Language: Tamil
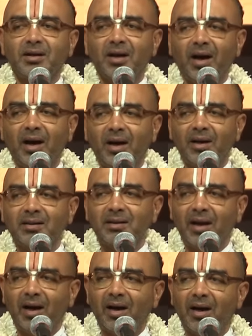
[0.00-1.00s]

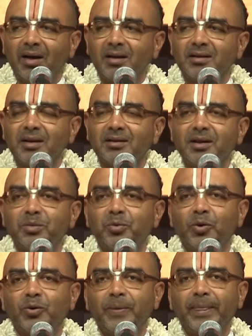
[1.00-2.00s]
ஞானந்தான் ஆனந்தத்துக்கு
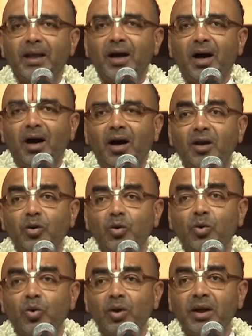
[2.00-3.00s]
போகும்
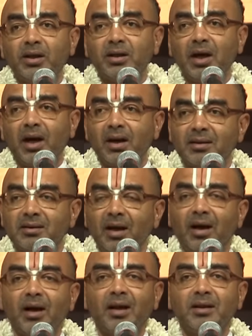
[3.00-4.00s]
அனுகூல
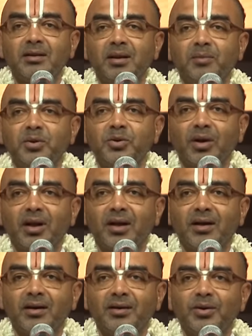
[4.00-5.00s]
ஜானத்தை ஆனந்தம்னு
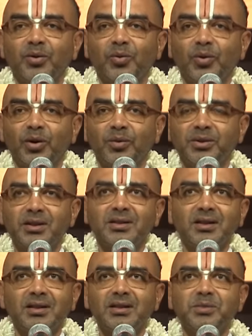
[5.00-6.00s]
சொல்கிறார்கள் ஒரு நிமிஷம்
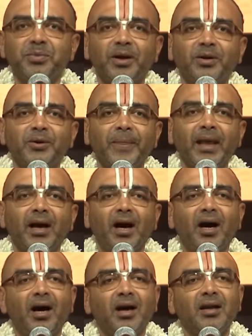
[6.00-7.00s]
சிந்திச்சு பாருங்கள்
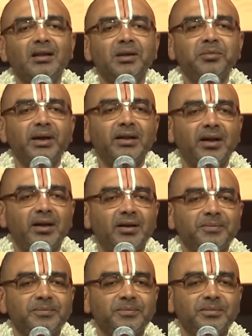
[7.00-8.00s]
ஆனந்தம்ங்கிறது என்ன
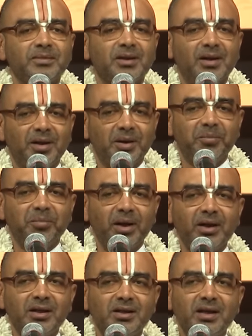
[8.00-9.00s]

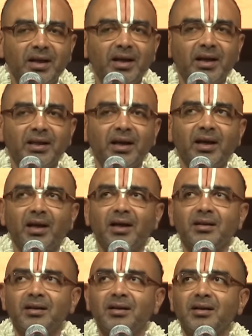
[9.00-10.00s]
மகிழ்ச்சிங்கிறது என்ன
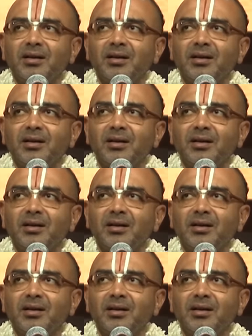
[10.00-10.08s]
அது